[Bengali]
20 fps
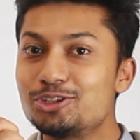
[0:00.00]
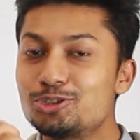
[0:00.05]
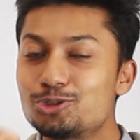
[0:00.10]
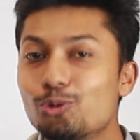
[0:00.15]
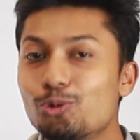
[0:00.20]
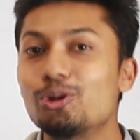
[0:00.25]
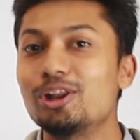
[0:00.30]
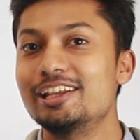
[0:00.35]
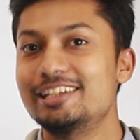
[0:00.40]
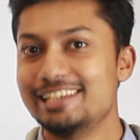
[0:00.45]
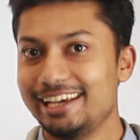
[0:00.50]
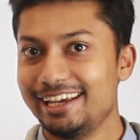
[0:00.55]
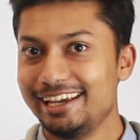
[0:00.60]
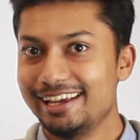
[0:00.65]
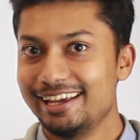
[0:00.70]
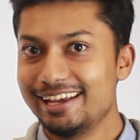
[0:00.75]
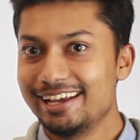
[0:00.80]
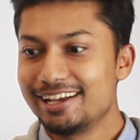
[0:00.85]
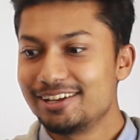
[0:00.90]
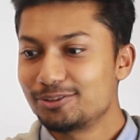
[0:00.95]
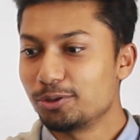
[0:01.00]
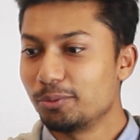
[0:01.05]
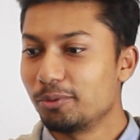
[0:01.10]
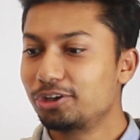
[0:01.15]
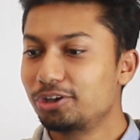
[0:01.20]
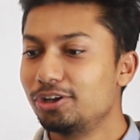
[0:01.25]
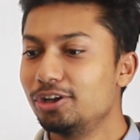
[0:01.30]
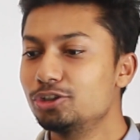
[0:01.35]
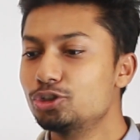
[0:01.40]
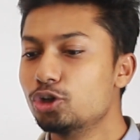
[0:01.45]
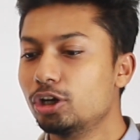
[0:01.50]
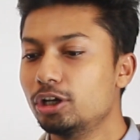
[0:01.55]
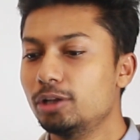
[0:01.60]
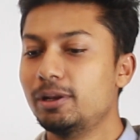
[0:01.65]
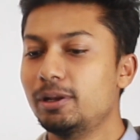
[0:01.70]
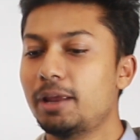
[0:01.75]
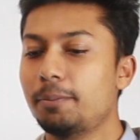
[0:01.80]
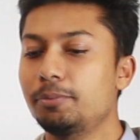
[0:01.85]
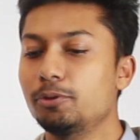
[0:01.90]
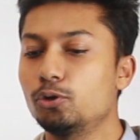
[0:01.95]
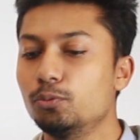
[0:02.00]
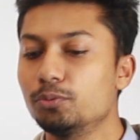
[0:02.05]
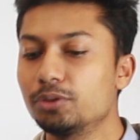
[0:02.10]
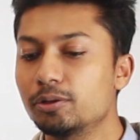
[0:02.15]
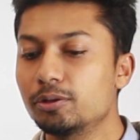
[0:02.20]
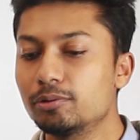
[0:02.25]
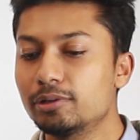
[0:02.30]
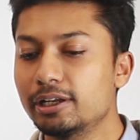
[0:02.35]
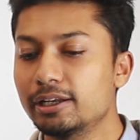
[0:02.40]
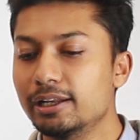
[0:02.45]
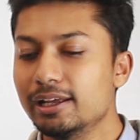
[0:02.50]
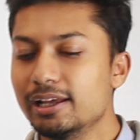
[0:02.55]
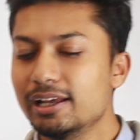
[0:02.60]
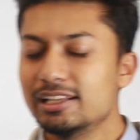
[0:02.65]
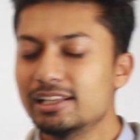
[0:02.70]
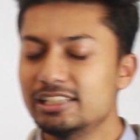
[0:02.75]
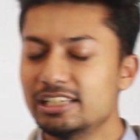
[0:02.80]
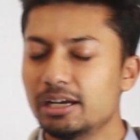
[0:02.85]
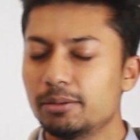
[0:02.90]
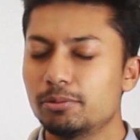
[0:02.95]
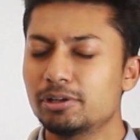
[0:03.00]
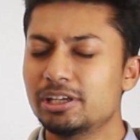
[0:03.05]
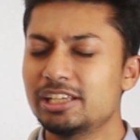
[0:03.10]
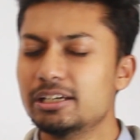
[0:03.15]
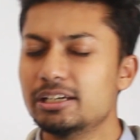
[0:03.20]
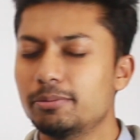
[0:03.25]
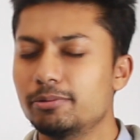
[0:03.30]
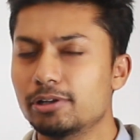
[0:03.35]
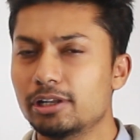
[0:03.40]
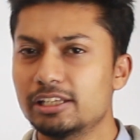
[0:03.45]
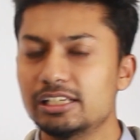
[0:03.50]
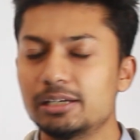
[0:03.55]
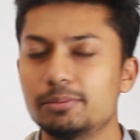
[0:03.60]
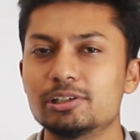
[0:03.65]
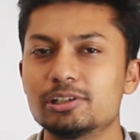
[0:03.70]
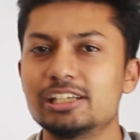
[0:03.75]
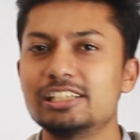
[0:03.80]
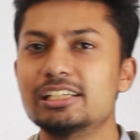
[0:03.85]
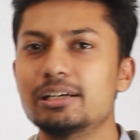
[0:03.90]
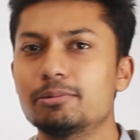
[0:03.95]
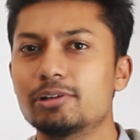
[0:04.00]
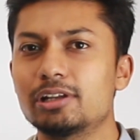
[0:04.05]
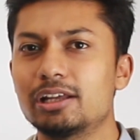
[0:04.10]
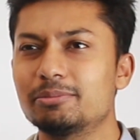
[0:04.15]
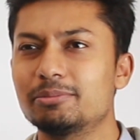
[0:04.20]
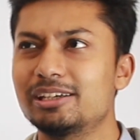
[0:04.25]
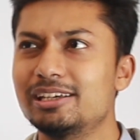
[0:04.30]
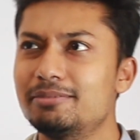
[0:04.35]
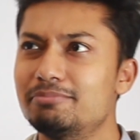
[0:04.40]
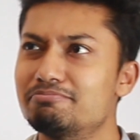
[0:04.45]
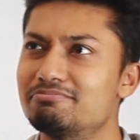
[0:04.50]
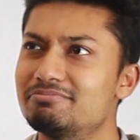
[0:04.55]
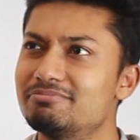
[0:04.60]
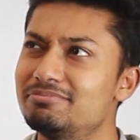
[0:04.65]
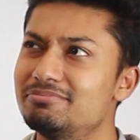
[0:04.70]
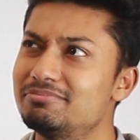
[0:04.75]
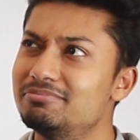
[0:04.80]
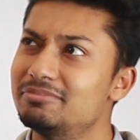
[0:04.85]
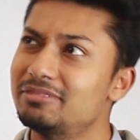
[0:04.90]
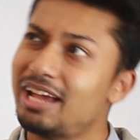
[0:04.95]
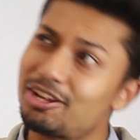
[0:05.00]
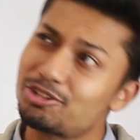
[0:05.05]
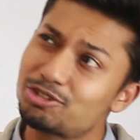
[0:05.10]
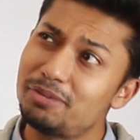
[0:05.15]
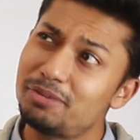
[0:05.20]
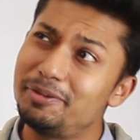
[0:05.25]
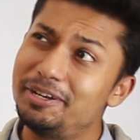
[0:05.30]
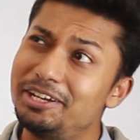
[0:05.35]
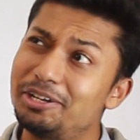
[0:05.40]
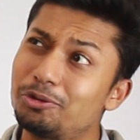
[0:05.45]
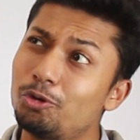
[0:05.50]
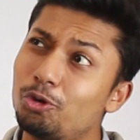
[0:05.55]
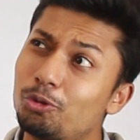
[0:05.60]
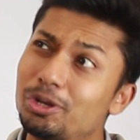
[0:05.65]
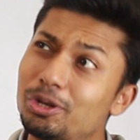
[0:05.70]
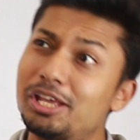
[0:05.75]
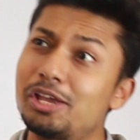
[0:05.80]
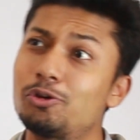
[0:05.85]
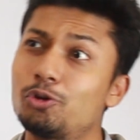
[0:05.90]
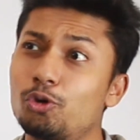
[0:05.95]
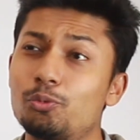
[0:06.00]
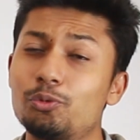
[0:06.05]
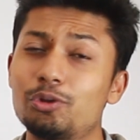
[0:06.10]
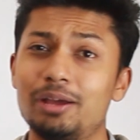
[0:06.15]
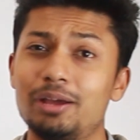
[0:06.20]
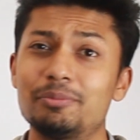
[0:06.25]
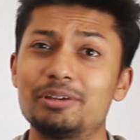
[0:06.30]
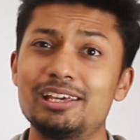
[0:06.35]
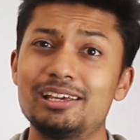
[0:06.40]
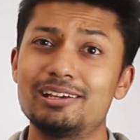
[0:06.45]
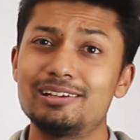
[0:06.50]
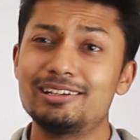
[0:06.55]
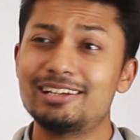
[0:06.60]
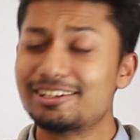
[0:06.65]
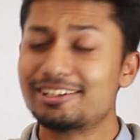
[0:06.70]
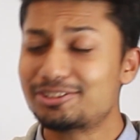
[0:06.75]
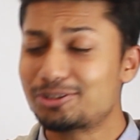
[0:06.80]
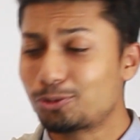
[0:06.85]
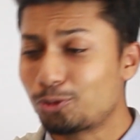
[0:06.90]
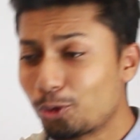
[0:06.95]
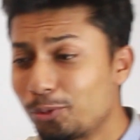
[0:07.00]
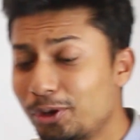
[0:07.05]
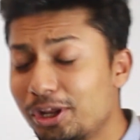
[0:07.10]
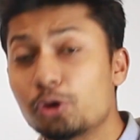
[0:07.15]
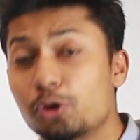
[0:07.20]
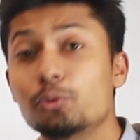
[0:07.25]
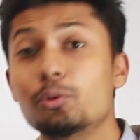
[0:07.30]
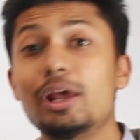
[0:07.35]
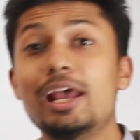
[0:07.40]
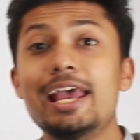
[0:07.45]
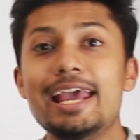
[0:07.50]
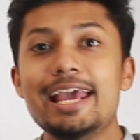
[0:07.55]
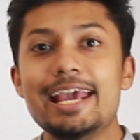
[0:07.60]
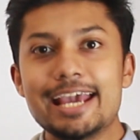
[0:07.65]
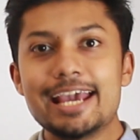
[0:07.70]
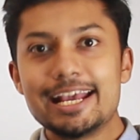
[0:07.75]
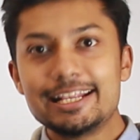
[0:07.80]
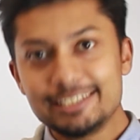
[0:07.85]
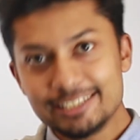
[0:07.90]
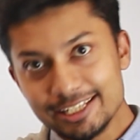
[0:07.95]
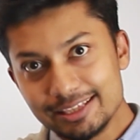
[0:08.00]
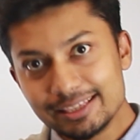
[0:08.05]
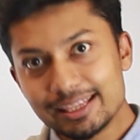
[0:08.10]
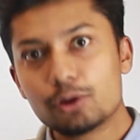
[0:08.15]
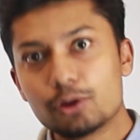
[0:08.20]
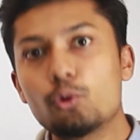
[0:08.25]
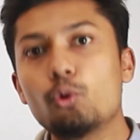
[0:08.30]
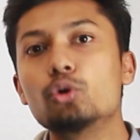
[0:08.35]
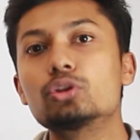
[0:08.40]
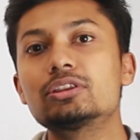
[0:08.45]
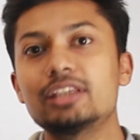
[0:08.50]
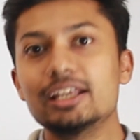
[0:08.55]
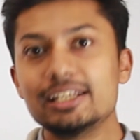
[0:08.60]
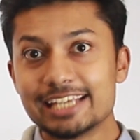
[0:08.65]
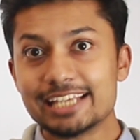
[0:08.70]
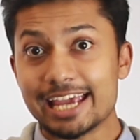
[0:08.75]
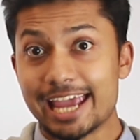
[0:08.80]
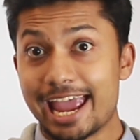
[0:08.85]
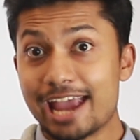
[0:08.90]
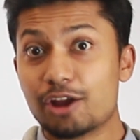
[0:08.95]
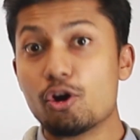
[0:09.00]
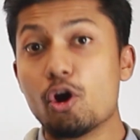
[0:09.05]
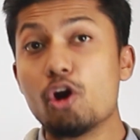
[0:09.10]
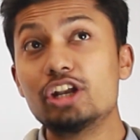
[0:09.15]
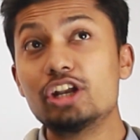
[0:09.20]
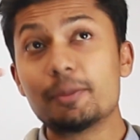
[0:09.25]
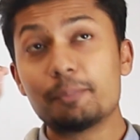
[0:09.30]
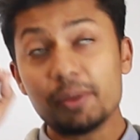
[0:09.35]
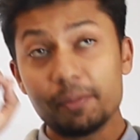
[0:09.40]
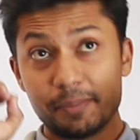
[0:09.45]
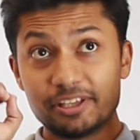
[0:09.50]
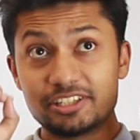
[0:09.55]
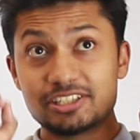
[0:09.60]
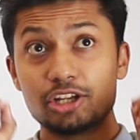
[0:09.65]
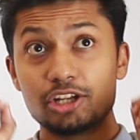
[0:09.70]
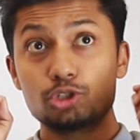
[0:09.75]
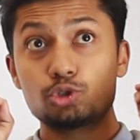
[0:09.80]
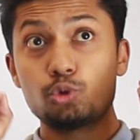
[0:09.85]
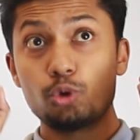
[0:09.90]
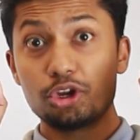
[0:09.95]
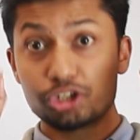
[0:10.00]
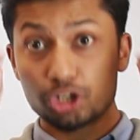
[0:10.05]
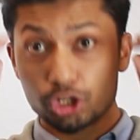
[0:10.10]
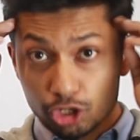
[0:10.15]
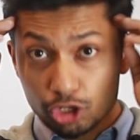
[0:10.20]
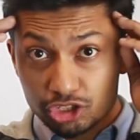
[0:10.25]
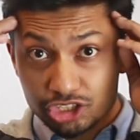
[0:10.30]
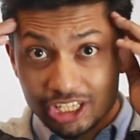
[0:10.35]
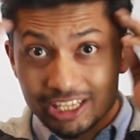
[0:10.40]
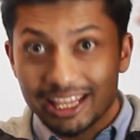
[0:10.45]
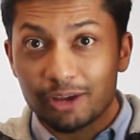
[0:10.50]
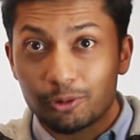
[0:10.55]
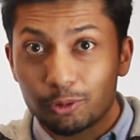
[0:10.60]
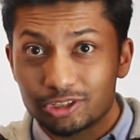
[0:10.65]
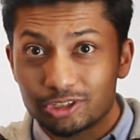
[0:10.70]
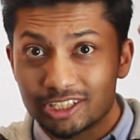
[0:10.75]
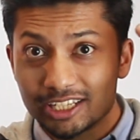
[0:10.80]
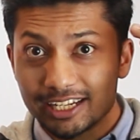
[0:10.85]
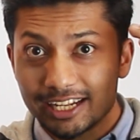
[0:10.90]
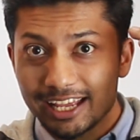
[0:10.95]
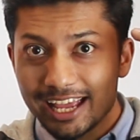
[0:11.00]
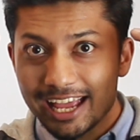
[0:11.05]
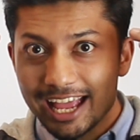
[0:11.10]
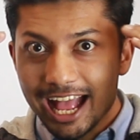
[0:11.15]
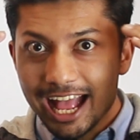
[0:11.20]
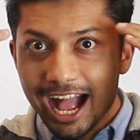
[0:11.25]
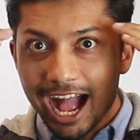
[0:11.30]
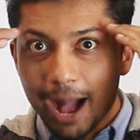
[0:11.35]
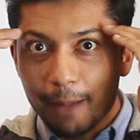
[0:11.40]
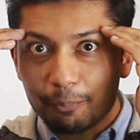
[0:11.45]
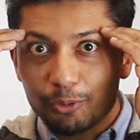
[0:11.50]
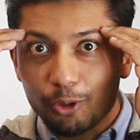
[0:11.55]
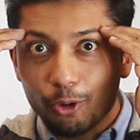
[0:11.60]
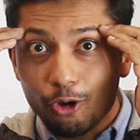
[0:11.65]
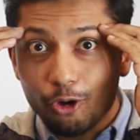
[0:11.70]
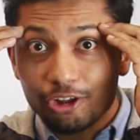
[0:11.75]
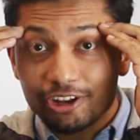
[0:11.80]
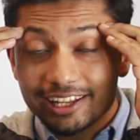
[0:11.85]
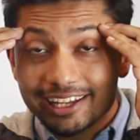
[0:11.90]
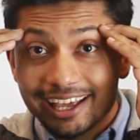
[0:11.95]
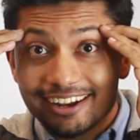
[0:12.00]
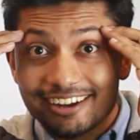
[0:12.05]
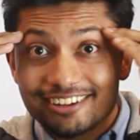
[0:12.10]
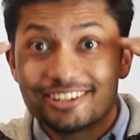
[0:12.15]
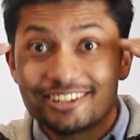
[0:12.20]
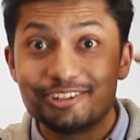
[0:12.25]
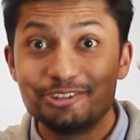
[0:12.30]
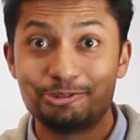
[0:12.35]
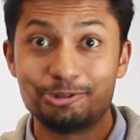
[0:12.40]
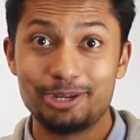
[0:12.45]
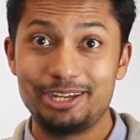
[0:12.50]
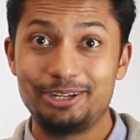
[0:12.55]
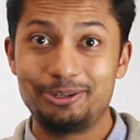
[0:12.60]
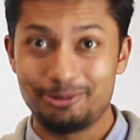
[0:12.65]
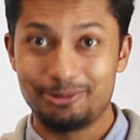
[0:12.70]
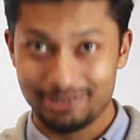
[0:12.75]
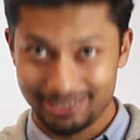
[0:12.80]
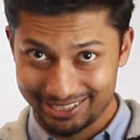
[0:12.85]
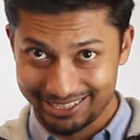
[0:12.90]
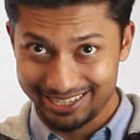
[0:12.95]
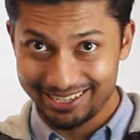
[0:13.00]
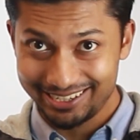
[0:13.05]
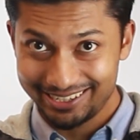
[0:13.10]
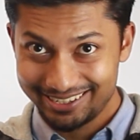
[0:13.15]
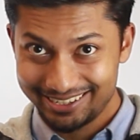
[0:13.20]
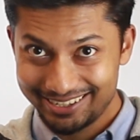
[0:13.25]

চলে যায় সো মনে করেন সকালবেলা আপনি ঘুম থেকে উঠলেন যাবো কি যাবো না যাবো কি যাবো না কি আসলে মিনিটে করবো নাকি করবো না আমি কি কাজটা করবো নাকি করবো না এই চিন্তা করতে যে এক ঘন্টা আপনি বিছানায় শুয়ে শুয়ে যখন চিন্তা করছেন আপনার অনেক এনার্জি ড্রেন হয়ে যায়